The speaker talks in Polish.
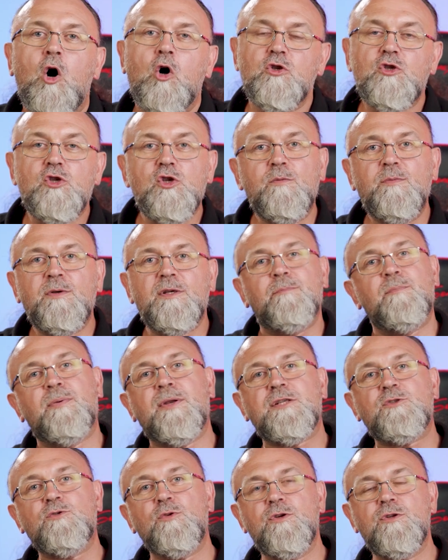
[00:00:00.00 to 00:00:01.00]
Osoby
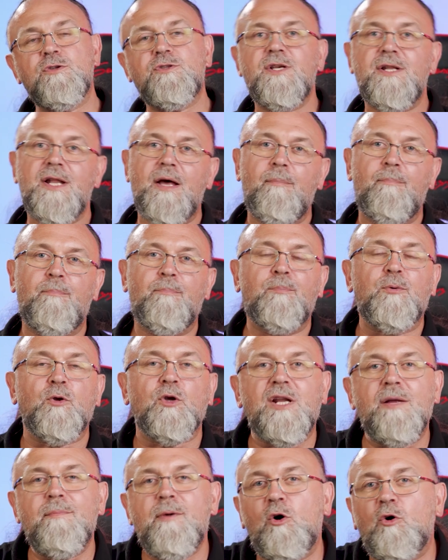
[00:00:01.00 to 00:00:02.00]
pracujące na
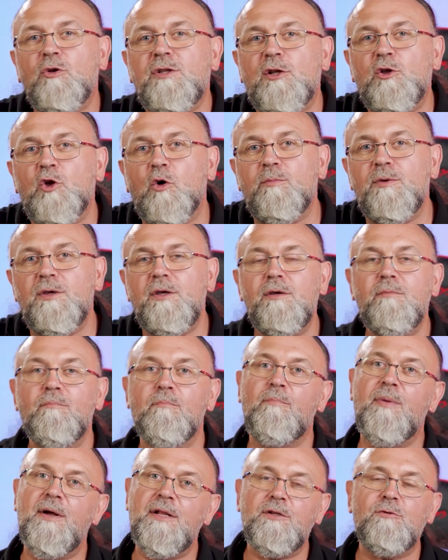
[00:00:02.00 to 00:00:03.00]
programach od Adobe
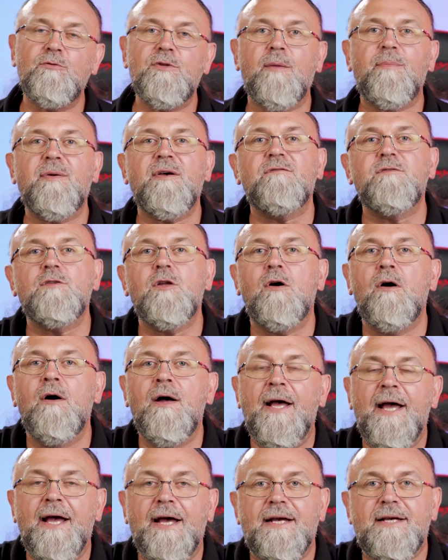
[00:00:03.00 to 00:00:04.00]
będą na pewno
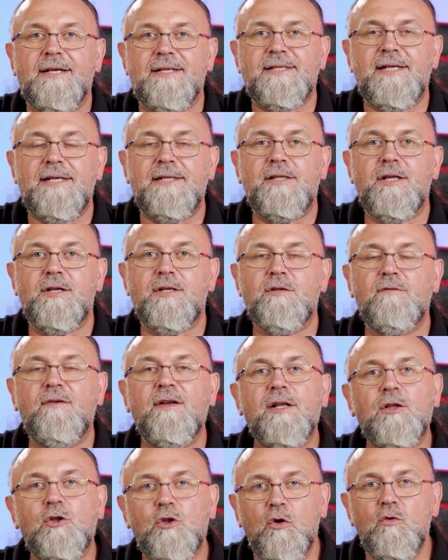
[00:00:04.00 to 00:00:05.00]
e,
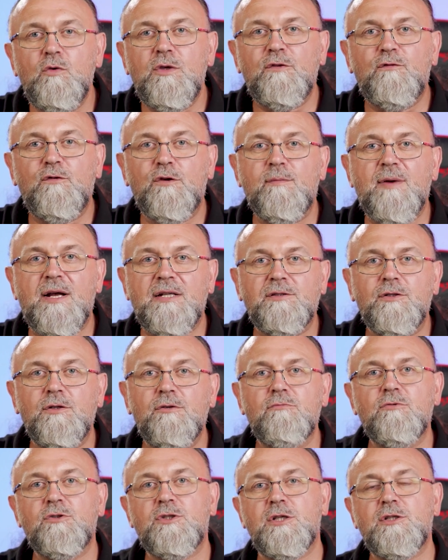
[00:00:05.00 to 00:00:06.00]
zainteresowane tą
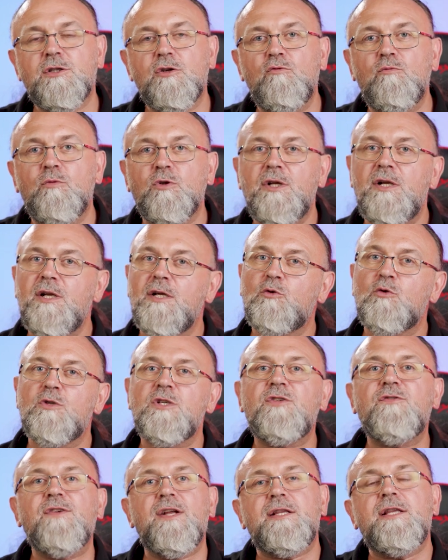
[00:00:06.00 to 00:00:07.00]
informacją, że są modele,
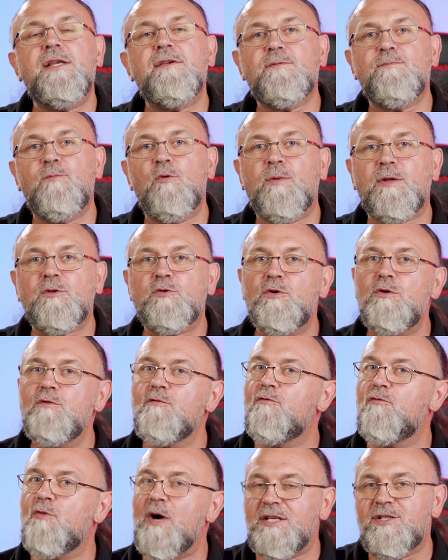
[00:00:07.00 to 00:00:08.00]
które świetnie
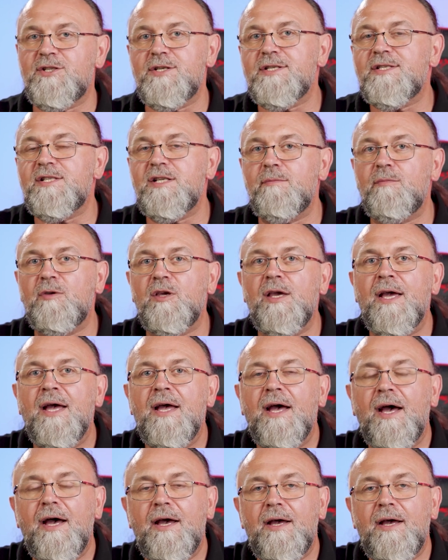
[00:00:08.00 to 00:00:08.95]
współpracują właśnie z tymi